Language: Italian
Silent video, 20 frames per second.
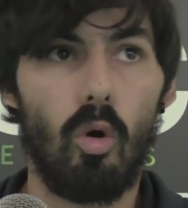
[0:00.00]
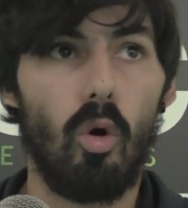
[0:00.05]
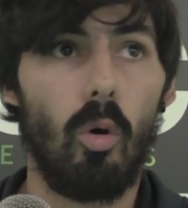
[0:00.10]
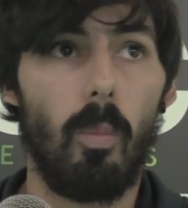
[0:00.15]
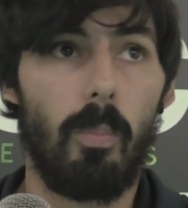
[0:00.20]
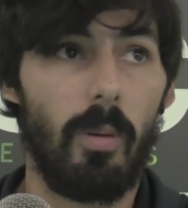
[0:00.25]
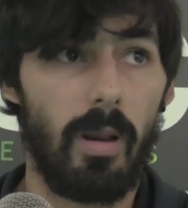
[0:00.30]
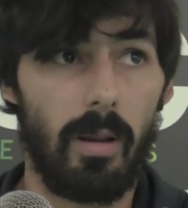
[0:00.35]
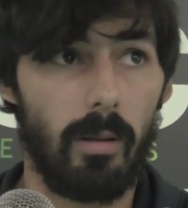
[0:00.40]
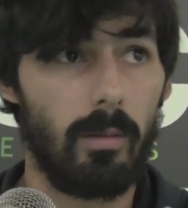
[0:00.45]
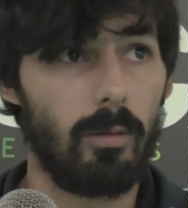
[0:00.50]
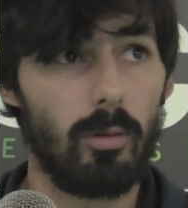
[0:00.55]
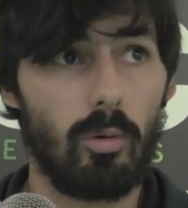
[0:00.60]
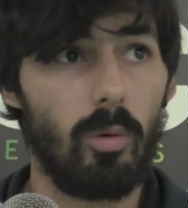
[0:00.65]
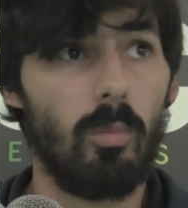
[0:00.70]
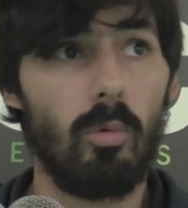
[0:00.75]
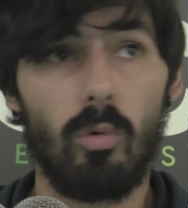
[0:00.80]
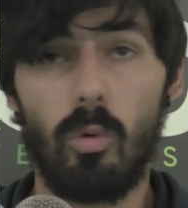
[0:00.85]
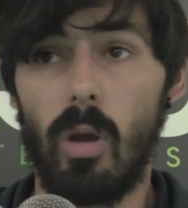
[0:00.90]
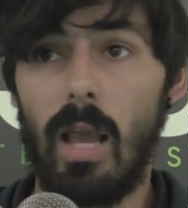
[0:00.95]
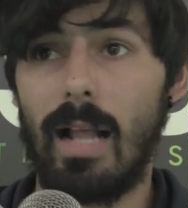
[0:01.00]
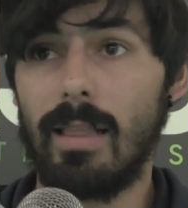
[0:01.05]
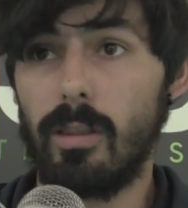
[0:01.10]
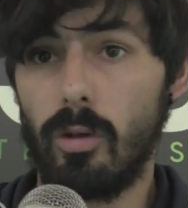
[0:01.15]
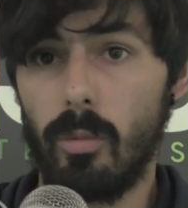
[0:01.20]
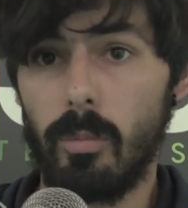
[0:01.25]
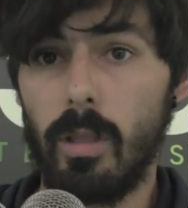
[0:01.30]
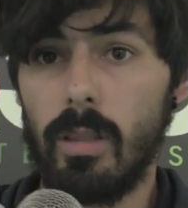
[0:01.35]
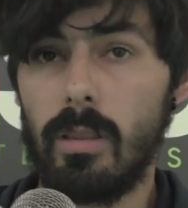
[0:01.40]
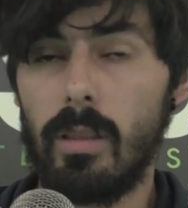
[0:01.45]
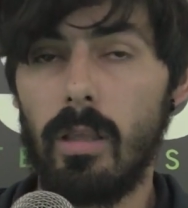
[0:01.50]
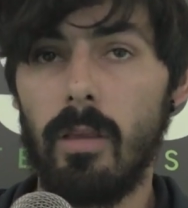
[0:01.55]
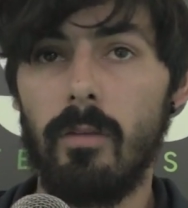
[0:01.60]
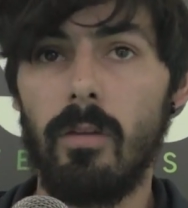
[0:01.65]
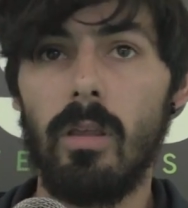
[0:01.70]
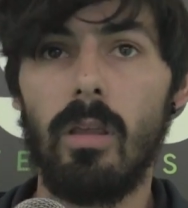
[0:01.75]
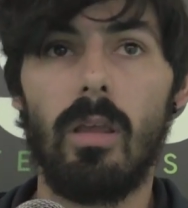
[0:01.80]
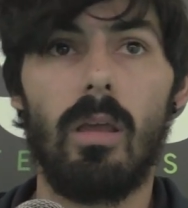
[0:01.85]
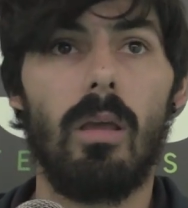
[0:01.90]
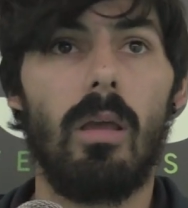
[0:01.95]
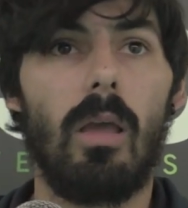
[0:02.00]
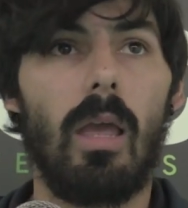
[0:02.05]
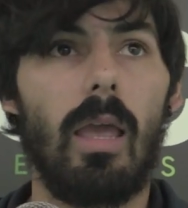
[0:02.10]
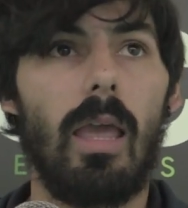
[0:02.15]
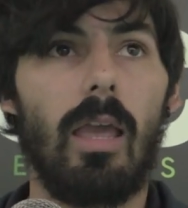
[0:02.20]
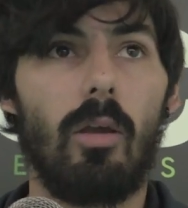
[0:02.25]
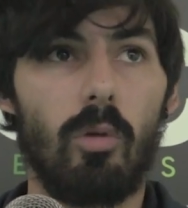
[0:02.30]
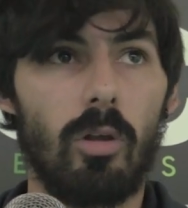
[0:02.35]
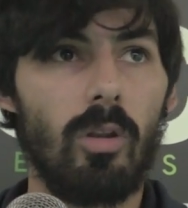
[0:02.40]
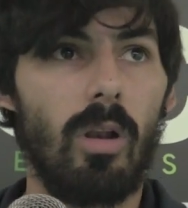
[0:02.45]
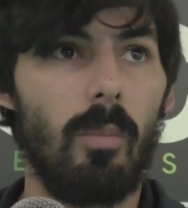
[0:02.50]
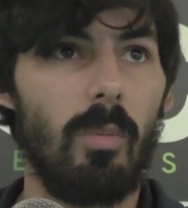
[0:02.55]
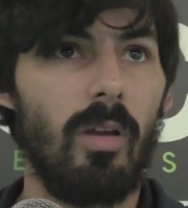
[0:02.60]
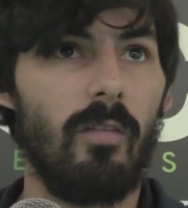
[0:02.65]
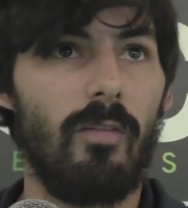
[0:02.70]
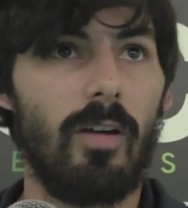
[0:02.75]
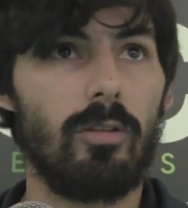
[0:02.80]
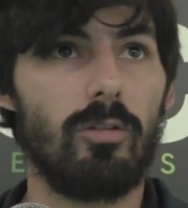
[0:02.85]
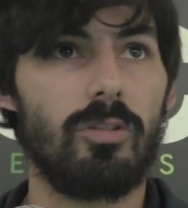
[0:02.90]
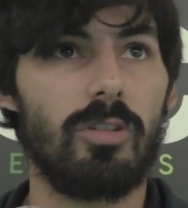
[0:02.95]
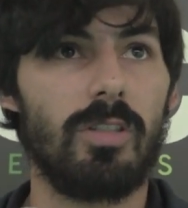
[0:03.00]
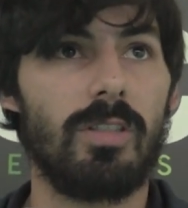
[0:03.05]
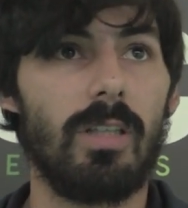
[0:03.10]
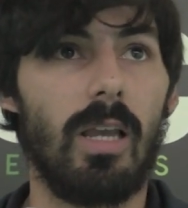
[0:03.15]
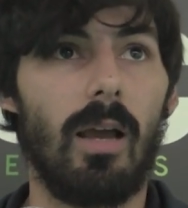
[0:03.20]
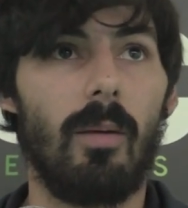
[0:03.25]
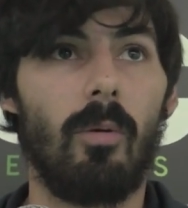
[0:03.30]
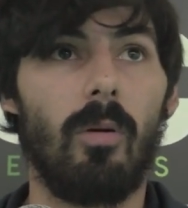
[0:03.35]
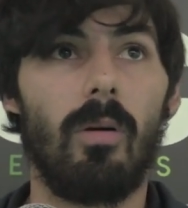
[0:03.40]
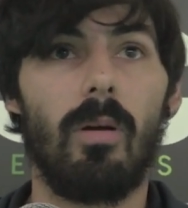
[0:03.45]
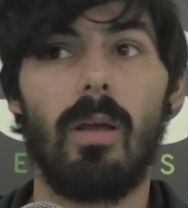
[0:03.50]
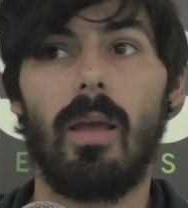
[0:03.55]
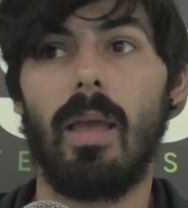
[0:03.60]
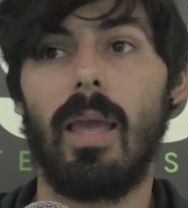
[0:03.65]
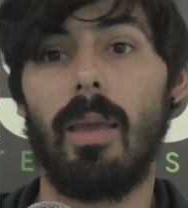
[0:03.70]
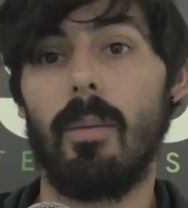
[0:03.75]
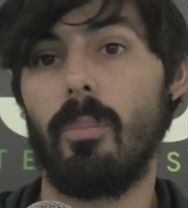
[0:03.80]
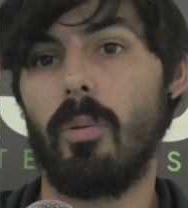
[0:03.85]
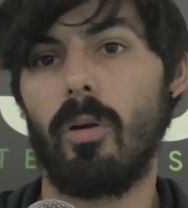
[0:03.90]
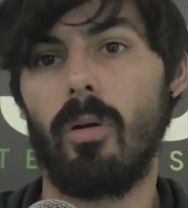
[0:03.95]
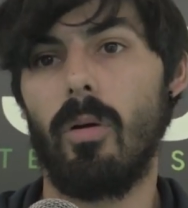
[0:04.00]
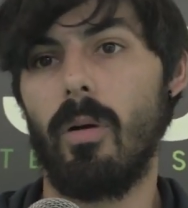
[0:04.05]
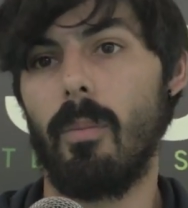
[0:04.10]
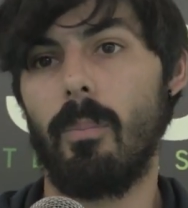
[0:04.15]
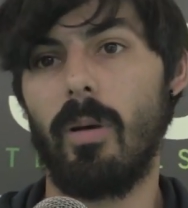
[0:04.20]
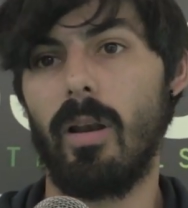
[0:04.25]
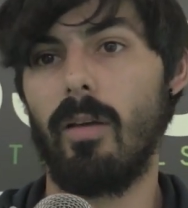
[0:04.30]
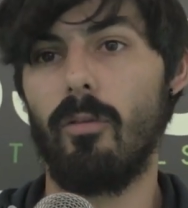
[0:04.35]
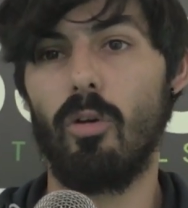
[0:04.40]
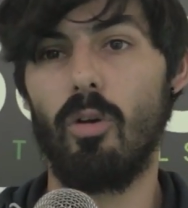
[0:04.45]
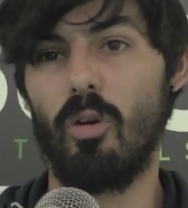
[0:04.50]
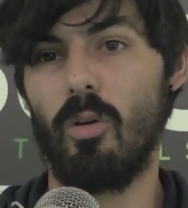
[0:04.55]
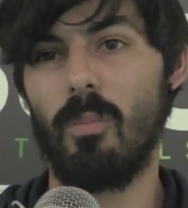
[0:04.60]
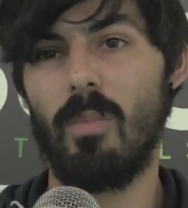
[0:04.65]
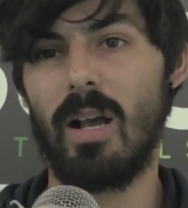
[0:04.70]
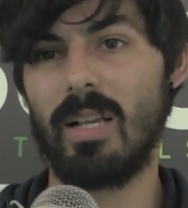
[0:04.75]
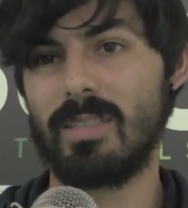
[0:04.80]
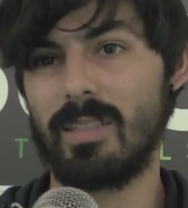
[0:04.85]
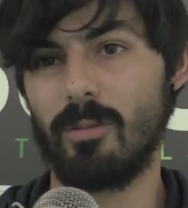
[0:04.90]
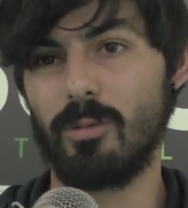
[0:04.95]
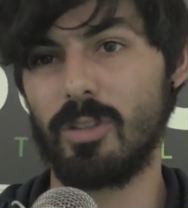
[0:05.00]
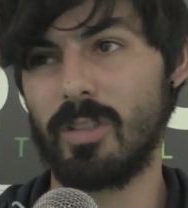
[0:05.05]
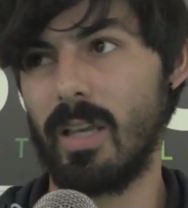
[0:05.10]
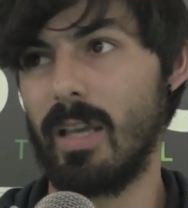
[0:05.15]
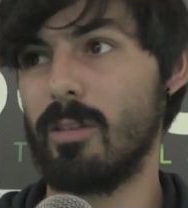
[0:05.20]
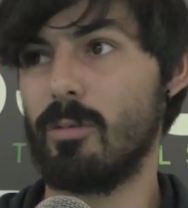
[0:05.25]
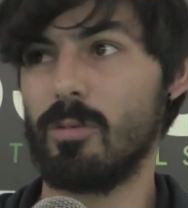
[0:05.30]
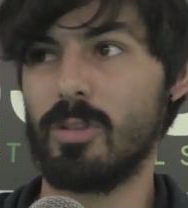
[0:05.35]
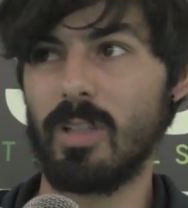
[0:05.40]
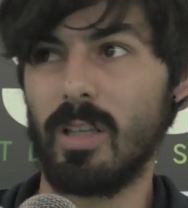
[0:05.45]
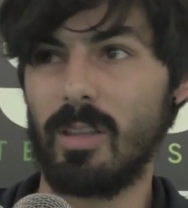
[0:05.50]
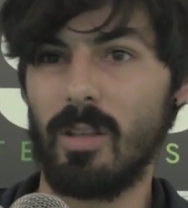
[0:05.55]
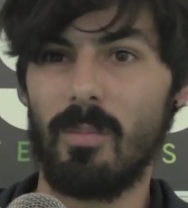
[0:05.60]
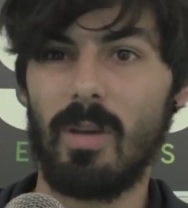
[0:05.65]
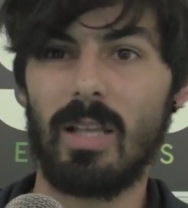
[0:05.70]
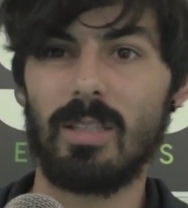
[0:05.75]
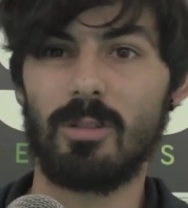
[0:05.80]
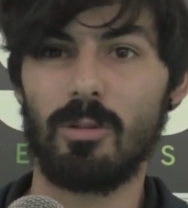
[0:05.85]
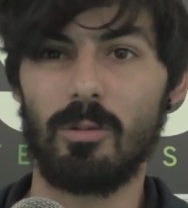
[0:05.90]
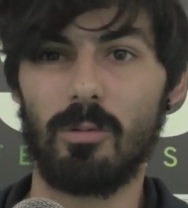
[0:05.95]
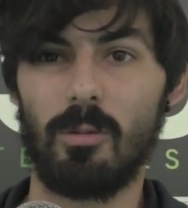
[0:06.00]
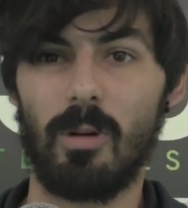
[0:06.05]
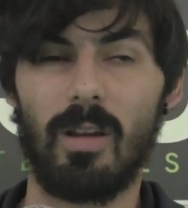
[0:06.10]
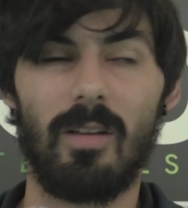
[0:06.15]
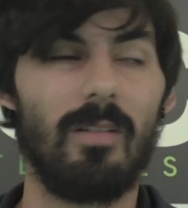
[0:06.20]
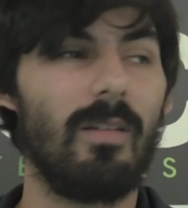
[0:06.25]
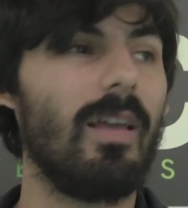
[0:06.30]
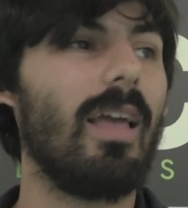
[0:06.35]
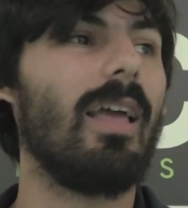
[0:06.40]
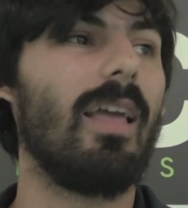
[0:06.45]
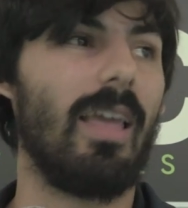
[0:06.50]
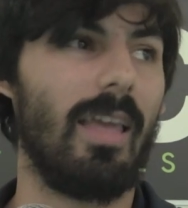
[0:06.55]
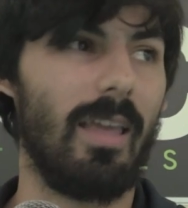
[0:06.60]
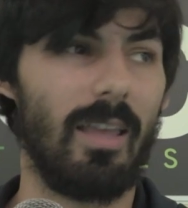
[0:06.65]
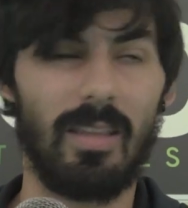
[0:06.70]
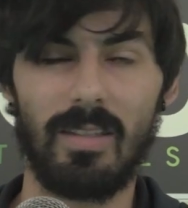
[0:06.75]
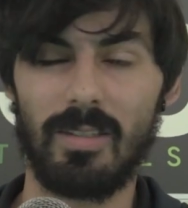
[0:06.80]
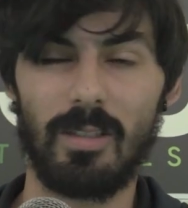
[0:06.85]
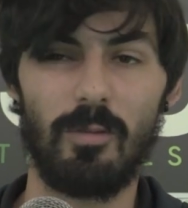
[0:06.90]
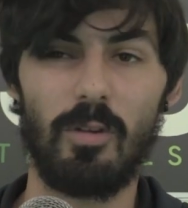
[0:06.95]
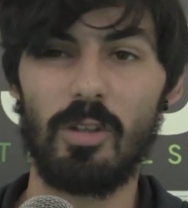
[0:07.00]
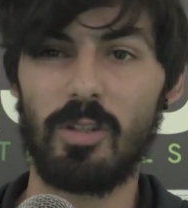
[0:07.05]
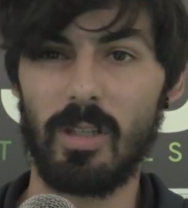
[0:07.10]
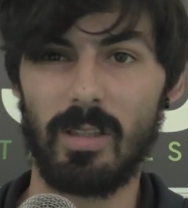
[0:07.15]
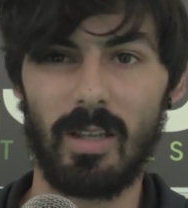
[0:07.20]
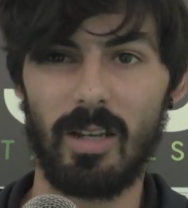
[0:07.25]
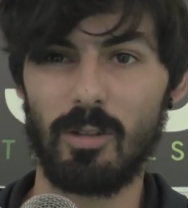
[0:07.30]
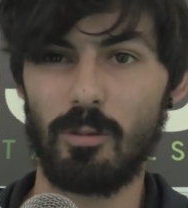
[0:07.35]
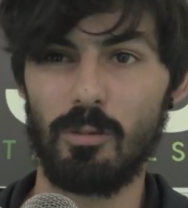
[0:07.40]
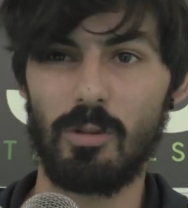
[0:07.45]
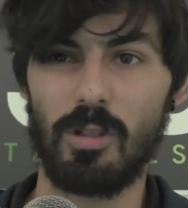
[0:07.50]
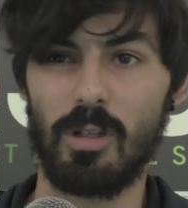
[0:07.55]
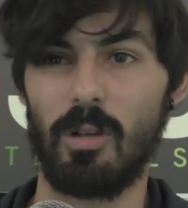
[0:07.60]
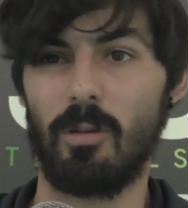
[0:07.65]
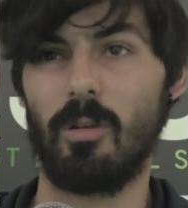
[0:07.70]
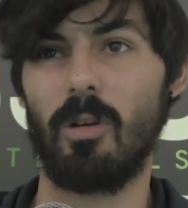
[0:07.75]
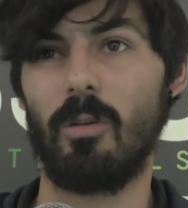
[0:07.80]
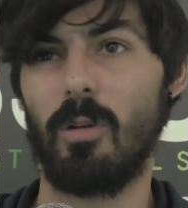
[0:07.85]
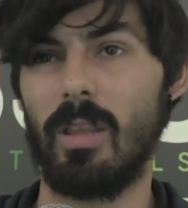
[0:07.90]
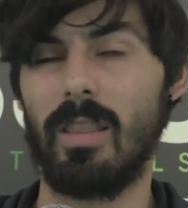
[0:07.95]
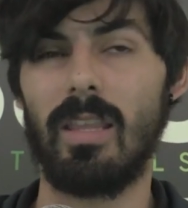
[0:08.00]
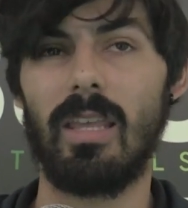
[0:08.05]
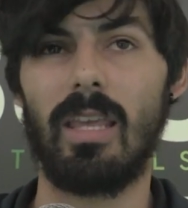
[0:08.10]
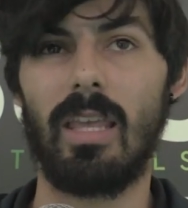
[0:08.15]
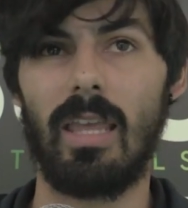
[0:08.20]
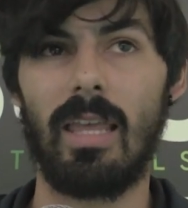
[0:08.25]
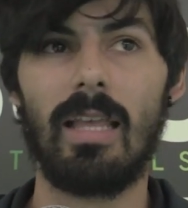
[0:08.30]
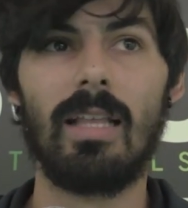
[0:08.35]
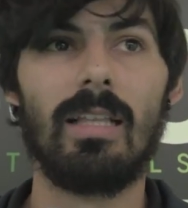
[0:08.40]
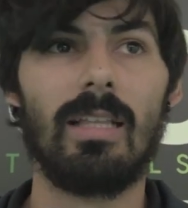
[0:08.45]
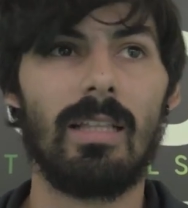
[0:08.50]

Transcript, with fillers: o per comunque altri obiettivi e quando l'abbiamo fatto ci siamo, e però a pallavolo non basta un set, un set e mezzo, due, e eh, si vince 3 su 5, quindi